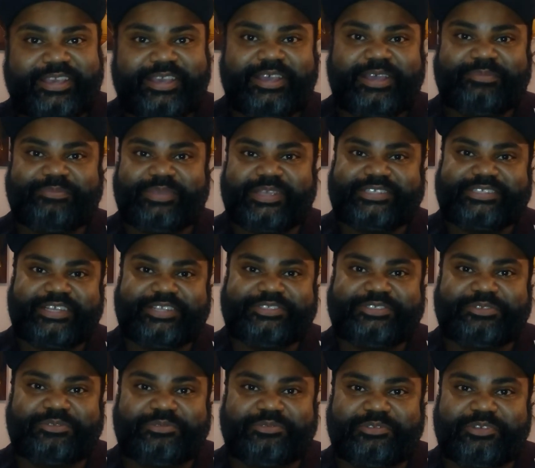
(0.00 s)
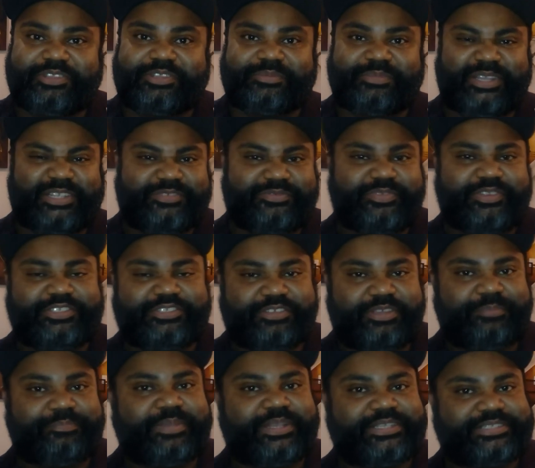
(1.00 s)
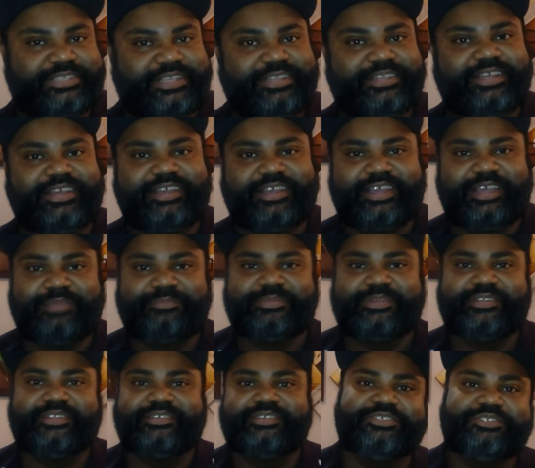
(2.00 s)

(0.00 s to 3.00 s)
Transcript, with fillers: apesar de curto, mas foi só uma passada rápida.